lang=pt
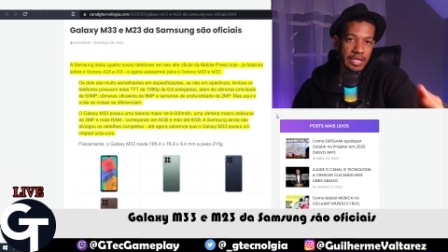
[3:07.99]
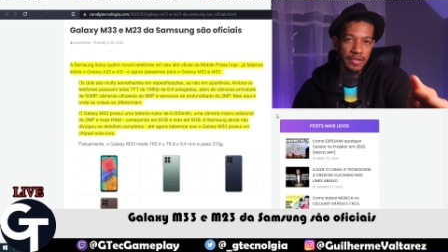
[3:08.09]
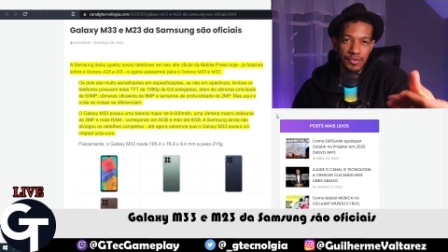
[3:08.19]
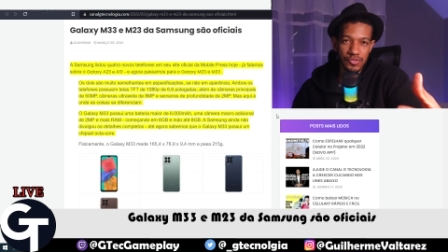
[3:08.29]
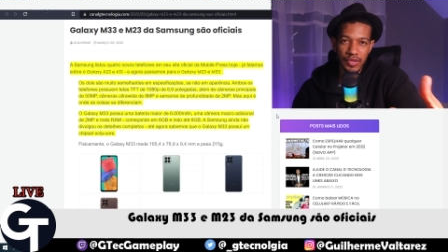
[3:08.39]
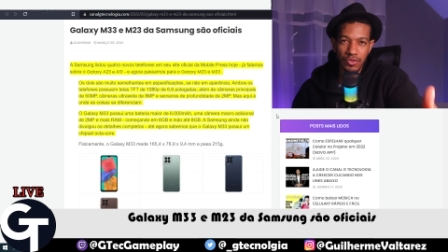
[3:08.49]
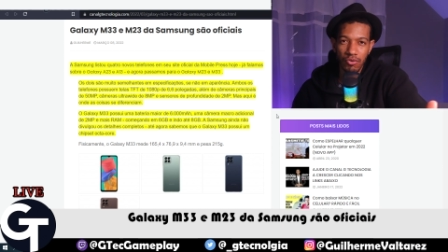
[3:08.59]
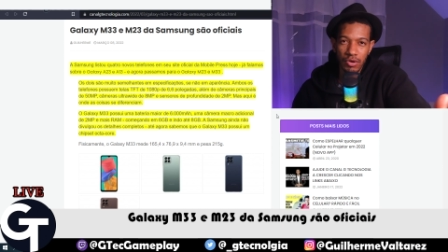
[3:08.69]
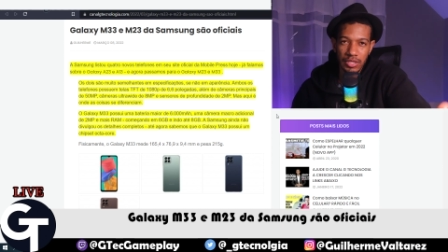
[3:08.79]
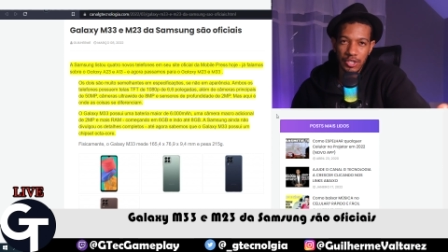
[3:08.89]
que você vai ter uma
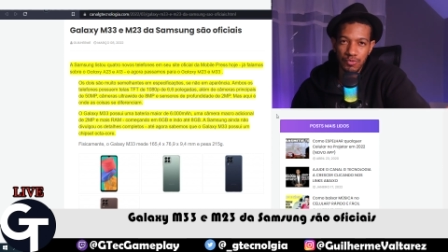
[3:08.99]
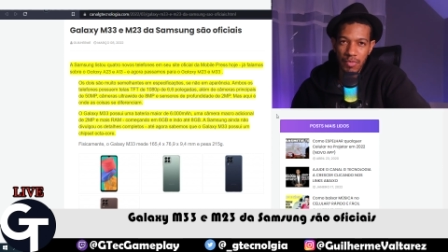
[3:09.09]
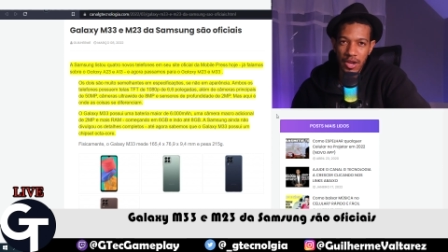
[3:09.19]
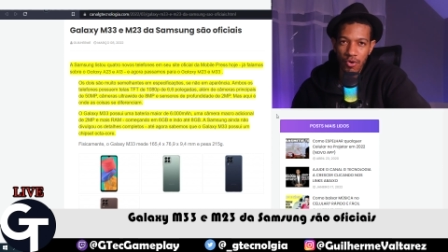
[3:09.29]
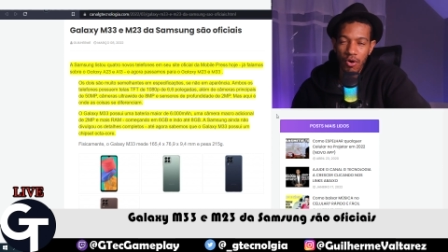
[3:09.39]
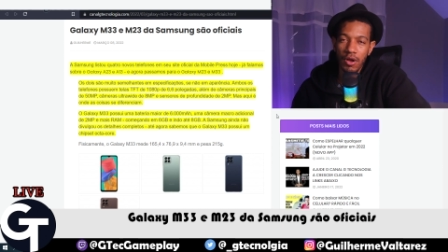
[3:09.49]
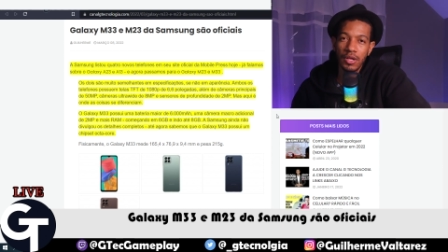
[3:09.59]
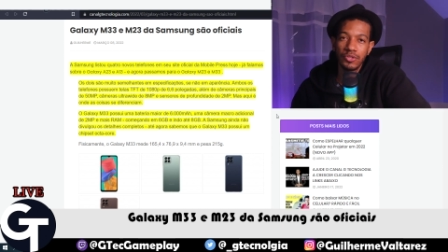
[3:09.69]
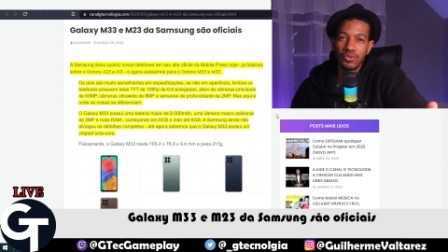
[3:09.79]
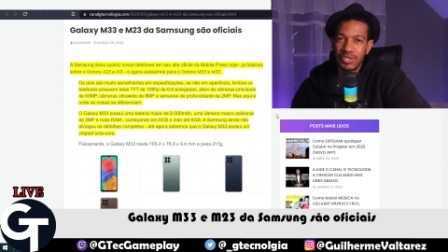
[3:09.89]
qualidade
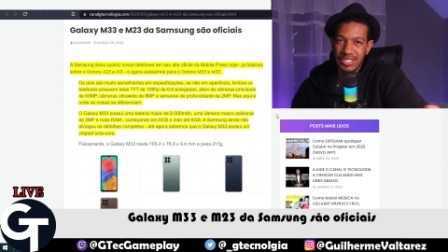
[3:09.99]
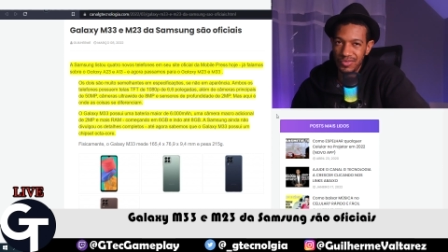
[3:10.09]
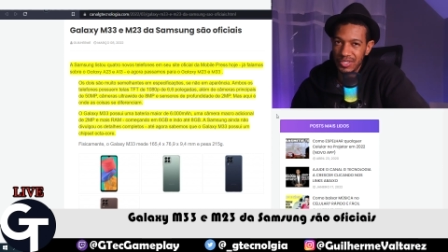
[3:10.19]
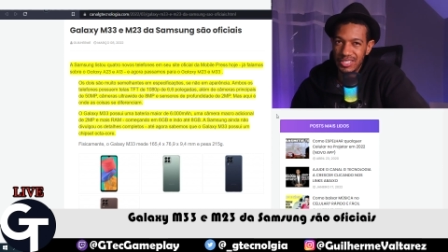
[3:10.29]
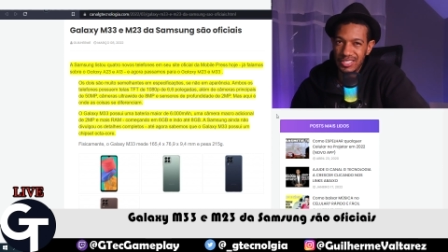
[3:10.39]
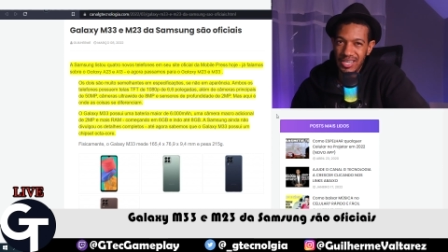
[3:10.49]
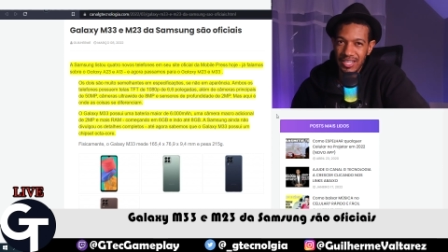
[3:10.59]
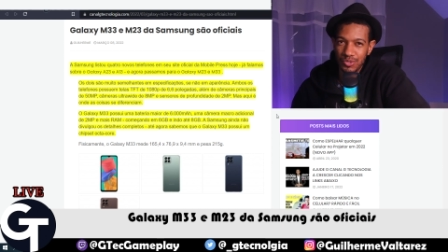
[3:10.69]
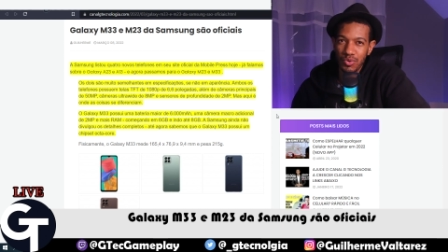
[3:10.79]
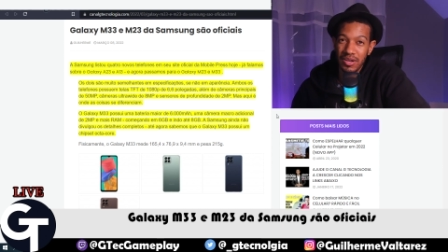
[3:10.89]
melhor do que se você
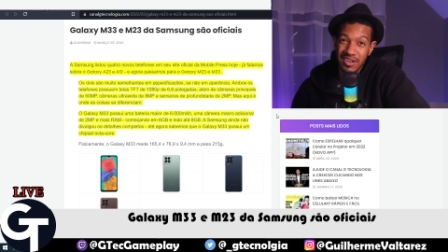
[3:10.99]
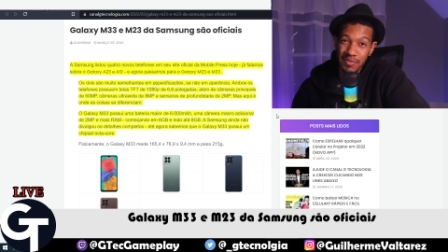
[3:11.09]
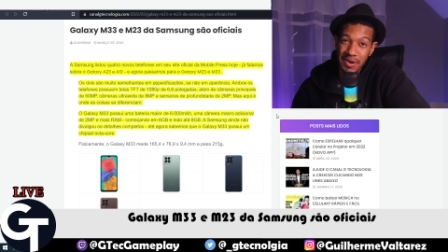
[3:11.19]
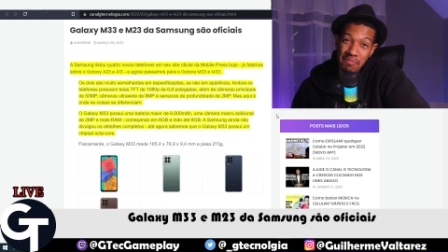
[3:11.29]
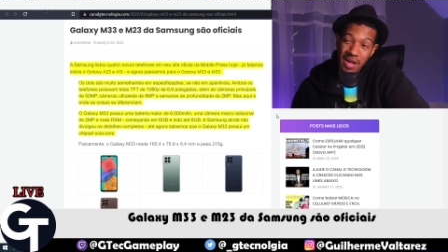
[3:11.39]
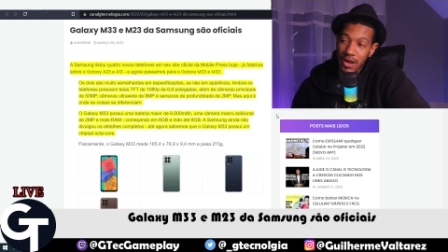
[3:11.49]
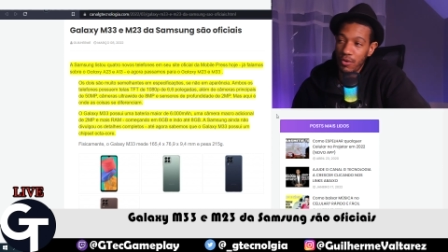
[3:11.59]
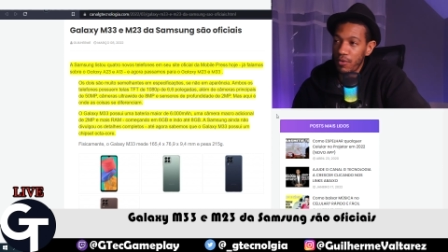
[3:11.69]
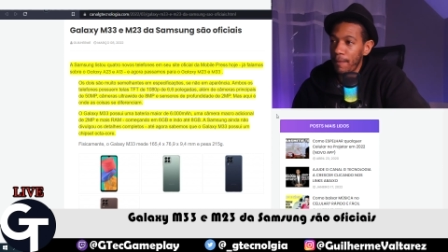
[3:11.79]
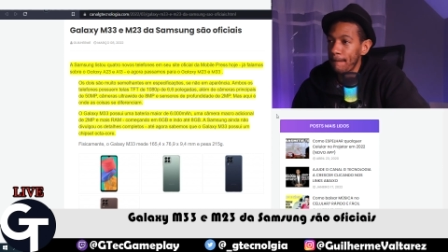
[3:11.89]
tirasse com a câmera macro.